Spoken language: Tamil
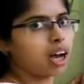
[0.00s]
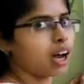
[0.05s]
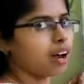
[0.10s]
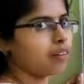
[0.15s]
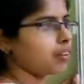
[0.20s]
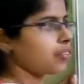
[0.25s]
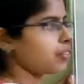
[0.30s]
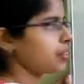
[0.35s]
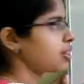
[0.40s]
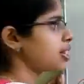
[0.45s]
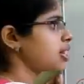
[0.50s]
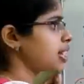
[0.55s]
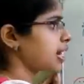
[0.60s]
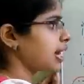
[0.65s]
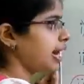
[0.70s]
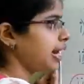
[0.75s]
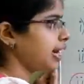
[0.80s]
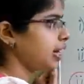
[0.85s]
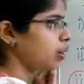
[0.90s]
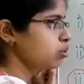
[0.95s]
அவன் வந்து
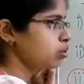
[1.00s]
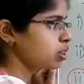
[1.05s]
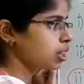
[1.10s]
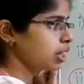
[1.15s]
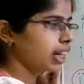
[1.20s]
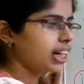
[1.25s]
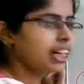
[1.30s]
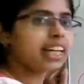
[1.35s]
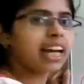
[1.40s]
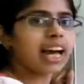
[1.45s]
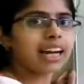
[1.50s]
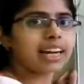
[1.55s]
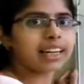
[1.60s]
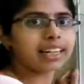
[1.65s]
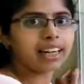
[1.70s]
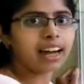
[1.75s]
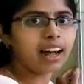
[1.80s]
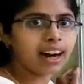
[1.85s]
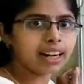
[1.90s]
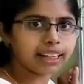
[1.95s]
செகண்ட் கவுன்சிலிங்கை
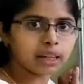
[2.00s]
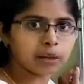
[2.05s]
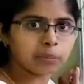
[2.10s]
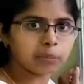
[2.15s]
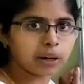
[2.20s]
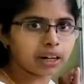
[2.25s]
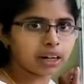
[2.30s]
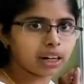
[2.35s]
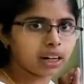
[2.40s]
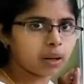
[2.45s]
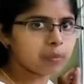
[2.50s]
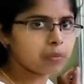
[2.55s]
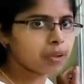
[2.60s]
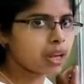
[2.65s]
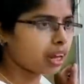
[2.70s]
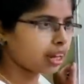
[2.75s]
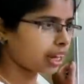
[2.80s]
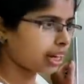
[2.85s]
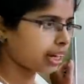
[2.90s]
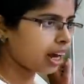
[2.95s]
டைரெக்டாக அட்டன் பண்ணலாம்
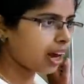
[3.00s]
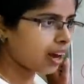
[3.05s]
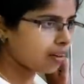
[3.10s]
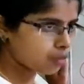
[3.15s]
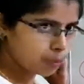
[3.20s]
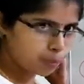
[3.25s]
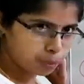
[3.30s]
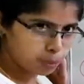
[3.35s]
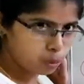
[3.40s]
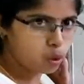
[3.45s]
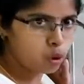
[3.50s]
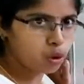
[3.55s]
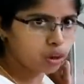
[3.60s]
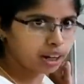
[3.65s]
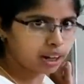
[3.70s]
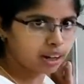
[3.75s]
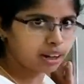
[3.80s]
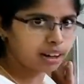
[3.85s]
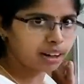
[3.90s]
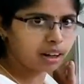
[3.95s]
ஏன்னா அவன்
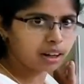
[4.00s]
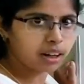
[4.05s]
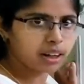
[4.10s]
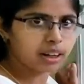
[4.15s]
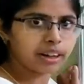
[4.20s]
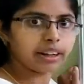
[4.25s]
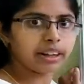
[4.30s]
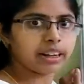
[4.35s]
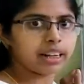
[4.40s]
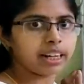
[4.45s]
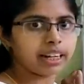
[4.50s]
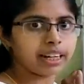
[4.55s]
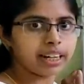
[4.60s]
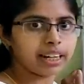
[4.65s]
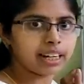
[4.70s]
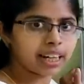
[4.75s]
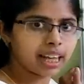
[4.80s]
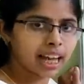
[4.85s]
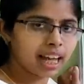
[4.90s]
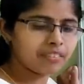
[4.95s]
போனால் ஹீ
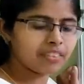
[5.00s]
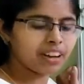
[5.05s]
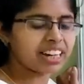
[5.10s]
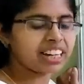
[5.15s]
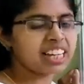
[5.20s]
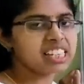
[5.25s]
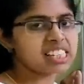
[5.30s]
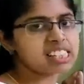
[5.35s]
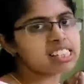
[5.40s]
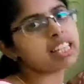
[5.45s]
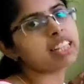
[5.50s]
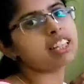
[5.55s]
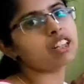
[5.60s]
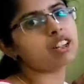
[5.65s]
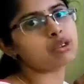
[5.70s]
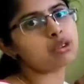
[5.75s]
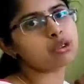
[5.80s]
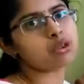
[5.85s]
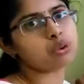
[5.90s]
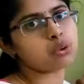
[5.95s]
டென்ட் ஹாவ் எனி
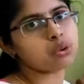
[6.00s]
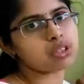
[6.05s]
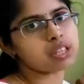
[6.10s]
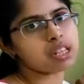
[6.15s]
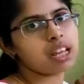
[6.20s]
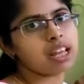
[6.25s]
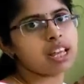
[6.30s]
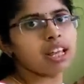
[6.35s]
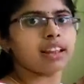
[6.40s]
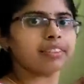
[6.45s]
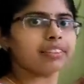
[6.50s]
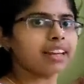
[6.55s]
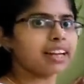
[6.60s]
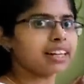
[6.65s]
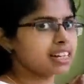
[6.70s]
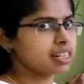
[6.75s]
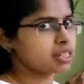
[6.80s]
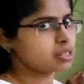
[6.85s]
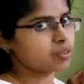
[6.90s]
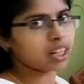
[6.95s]
சீட் டு சூஸ்
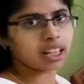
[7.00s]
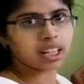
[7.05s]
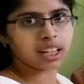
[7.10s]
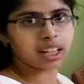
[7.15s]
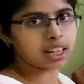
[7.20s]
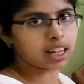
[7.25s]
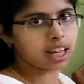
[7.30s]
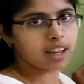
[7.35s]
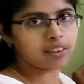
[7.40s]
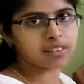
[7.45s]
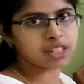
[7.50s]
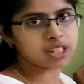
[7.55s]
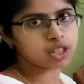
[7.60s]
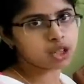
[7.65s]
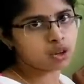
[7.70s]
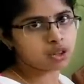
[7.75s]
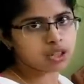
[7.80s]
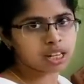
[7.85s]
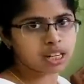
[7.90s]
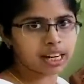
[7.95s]
தட் இஸ் வை ஹீ ஹாவன்
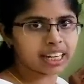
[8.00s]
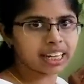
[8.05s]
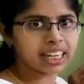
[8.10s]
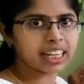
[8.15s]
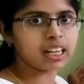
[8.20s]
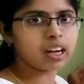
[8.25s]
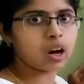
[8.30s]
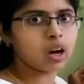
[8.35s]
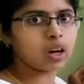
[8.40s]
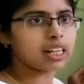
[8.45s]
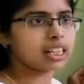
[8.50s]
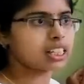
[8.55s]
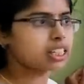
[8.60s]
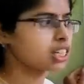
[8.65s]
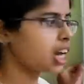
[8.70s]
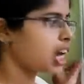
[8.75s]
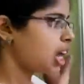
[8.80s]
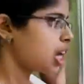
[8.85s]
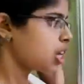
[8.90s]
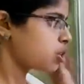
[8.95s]
சோசன் எனி
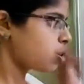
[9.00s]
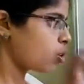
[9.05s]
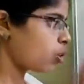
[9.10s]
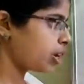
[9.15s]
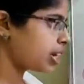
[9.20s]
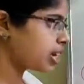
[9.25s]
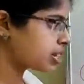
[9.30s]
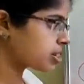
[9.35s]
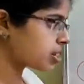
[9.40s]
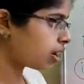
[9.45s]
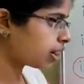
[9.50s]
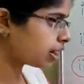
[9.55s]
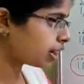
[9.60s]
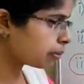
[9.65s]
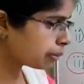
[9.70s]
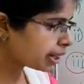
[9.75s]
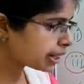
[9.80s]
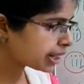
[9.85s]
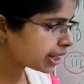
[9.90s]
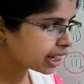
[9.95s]
காலேஜ் ஸோ ஹீ இஸ்
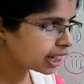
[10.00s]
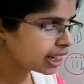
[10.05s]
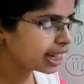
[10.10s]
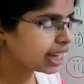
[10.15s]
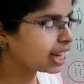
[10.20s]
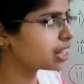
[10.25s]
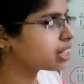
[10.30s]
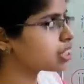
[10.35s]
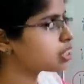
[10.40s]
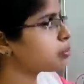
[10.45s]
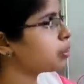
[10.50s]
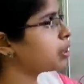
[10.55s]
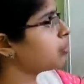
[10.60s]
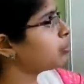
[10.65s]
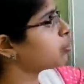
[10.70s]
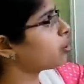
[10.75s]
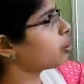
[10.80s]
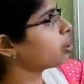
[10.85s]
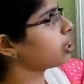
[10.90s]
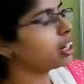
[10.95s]
ஆட்டோமேட்டிக்கலி எலிஜிபிள்
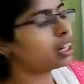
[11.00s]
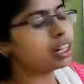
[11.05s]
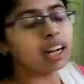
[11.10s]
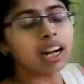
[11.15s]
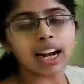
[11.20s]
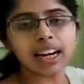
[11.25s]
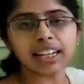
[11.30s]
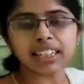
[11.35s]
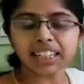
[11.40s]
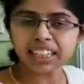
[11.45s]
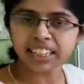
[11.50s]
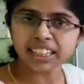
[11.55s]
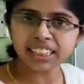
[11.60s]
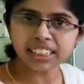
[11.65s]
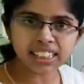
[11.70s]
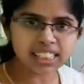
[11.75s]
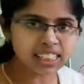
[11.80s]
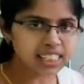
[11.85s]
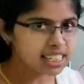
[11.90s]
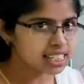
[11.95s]
ஃபார்
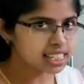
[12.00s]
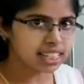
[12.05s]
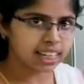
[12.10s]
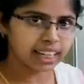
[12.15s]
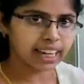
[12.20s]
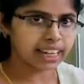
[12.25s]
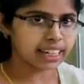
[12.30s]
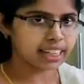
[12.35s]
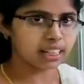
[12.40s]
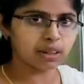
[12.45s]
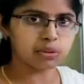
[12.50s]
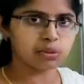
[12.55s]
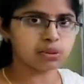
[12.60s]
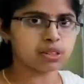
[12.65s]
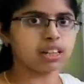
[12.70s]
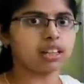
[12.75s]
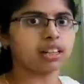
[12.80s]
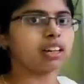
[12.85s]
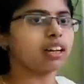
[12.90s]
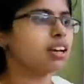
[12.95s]
அட்டெண்டிங் த செகண்ட்
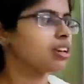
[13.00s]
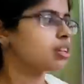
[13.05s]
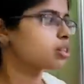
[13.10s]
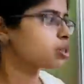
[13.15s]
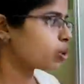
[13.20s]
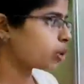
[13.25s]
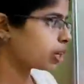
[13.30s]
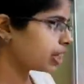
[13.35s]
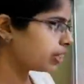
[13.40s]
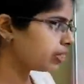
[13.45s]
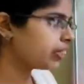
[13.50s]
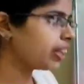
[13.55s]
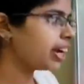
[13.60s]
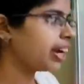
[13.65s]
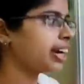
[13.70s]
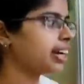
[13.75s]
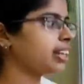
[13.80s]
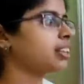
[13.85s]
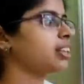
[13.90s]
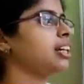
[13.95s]
கவுன்சிலிங் ஸோ இந்த
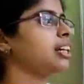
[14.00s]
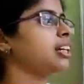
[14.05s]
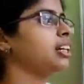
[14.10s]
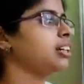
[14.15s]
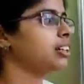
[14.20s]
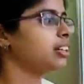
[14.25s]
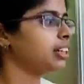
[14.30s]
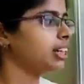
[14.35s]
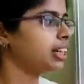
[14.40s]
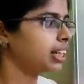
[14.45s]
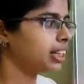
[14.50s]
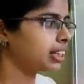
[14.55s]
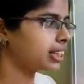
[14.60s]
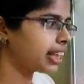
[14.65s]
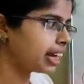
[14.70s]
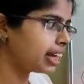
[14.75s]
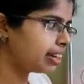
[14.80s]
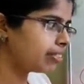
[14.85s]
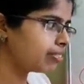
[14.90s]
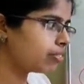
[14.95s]
இடத்துல நீங்கள்
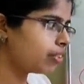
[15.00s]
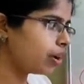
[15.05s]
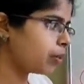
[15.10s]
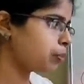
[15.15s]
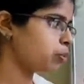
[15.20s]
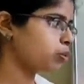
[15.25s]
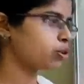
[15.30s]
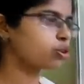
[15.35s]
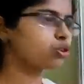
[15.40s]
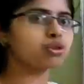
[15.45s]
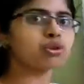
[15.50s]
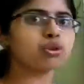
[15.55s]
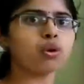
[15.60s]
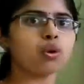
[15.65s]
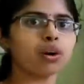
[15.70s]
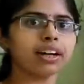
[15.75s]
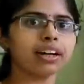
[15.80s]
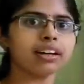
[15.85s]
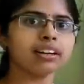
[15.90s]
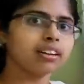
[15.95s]
தெளிவாக
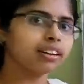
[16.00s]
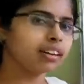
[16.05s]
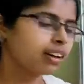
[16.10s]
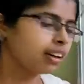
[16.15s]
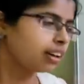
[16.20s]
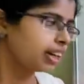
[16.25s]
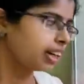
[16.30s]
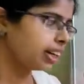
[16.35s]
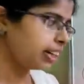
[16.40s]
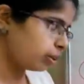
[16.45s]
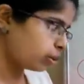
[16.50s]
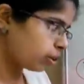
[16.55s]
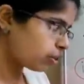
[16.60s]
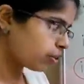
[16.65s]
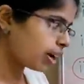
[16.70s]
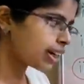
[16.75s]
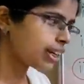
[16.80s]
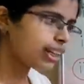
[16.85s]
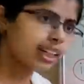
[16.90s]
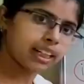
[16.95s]
புரிஞ்சுக்கோங்க இன்னொரு
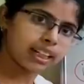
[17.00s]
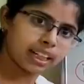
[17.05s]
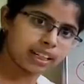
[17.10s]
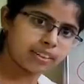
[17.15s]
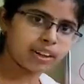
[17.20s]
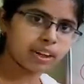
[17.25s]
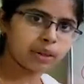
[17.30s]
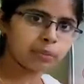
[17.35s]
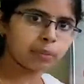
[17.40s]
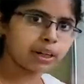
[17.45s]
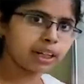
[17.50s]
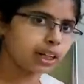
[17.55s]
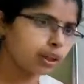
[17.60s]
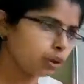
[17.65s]
வாட்டி ரீவைண்ட் பண்ணி